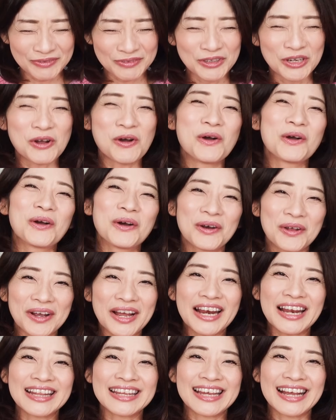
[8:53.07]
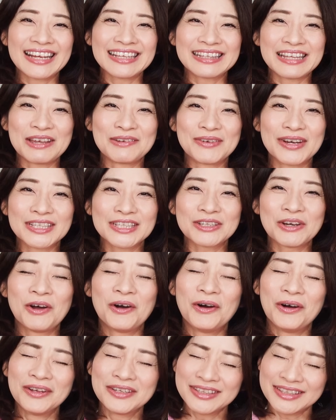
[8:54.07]
うん、心から願っています。本
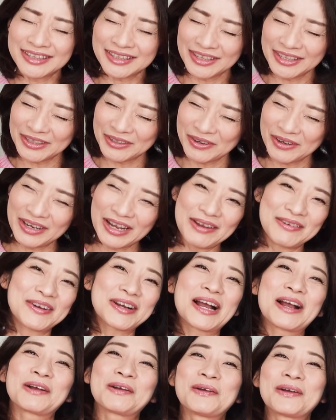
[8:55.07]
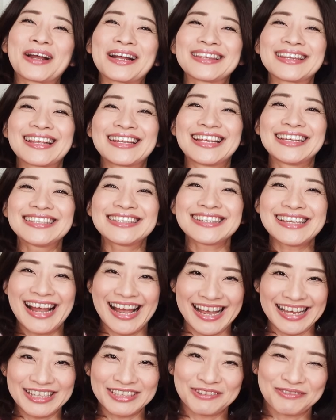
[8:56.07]
当に今回もかっこよかったです。
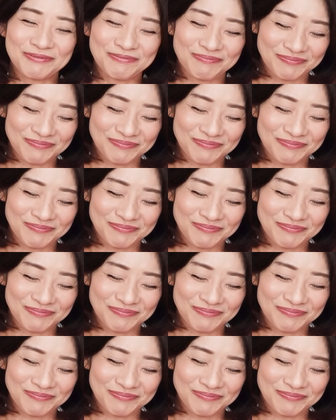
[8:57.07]
はい。